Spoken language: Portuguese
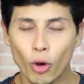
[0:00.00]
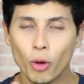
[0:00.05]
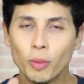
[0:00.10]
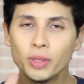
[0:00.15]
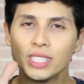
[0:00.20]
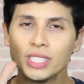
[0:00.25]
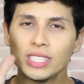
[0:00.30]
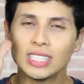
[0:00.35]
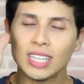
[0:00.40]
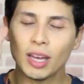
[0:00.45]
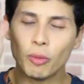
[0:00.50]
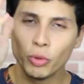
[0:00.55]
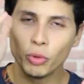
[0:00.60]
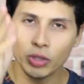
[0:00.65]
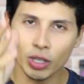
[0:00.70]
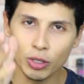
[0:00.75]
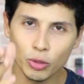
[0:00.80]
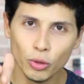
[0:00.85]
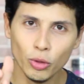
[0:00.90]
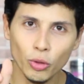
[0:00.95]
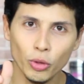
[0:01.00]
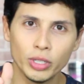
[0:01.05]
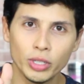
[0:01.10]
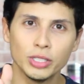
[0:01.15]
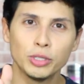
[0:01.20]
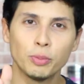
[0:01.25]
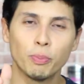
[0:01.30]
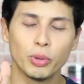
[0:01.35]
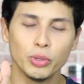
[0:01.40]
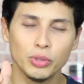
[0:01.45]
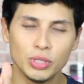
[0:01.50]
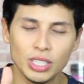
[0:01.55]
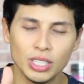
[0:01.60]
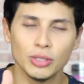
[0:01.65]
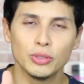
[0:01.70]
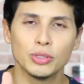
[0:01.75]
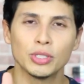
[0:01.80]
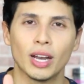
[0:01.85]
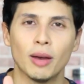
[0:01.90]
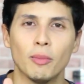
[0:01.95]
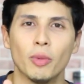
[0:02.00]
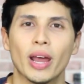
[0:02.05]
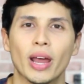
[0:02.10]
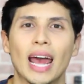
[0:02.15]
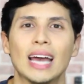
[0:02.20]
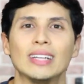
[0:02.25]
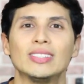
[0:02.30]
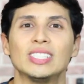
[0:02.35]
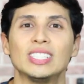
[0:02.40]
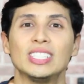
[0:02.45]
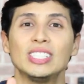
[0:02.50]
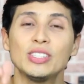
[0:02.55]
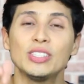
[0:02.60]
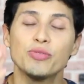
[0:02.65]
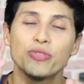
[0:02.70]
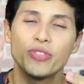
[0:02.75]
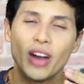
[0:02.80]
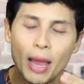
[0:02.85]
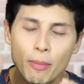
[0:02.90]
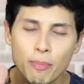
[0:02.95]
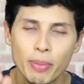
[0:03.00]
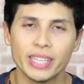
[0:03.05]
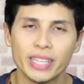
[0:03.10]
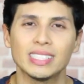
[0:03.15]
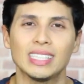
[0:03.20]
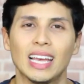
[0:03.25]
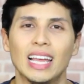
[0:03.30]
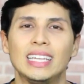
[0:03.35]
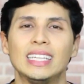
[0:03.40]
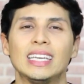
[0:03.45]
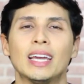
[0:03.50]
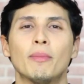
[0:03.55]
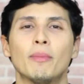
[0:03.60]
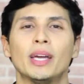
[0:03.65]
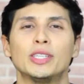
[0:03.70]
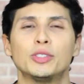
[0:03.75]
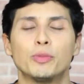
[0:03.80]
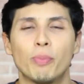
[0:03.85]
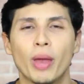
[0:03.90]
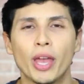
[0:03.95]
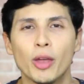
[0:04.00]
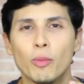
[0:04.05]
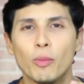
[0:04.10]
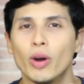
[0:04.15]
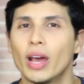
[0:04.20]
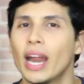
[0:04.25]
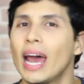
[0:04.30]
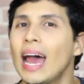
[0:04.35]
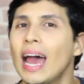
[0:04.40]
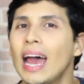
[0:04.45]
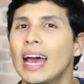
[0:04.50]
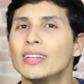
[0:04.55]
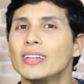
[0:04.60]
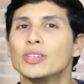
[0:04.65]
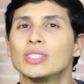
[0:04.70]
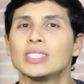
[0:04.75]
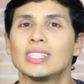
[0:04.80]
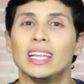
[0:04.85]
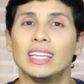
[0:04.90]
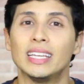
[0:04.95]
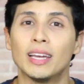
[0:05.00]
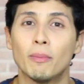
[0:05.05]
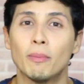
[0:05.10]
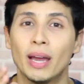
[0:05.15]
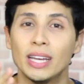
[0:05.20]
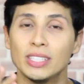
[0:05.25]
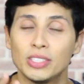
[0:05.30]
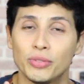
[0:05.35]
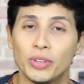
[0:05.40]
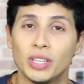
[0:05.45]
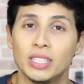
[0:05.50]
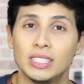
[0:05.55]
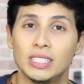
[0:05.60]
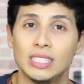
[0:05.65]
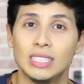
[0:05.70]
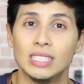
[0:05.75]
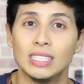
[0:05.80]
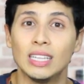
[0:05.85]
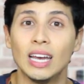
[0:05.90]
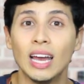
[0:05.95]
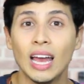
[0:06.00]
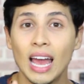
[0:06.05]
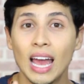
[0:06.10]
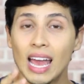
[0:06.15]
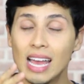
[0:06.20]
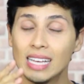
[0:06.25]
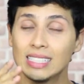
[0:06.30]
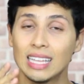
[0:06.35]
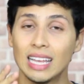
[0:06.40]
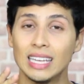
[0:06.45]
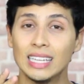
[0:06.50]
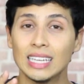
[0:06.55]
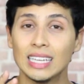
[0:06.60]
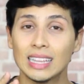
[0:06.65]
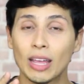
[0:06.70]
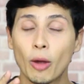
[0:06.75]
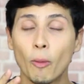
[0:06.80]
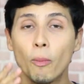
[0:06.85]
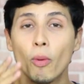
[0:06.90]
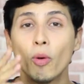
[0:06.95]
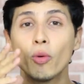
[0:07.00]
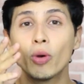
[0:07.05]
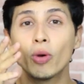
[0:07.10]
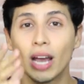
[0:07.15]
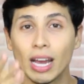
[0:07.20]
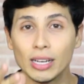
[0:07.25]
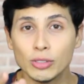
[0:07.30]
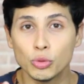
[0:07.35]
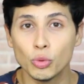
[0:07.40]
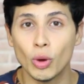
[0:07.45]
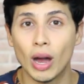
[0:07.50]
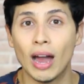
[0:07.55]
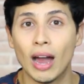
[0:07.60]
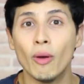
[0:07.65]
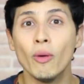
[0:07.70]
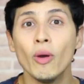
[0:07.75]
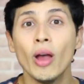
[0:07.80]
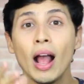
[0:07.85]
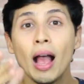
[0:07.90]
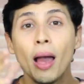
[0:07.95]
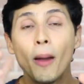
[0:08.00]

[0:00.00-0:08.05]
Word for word: como a gente está montando looks pro Dia dos Namorados, a gente vai para essa linha mais bem-humorada, essa linha mais divertida, essa linha até um pouco casual,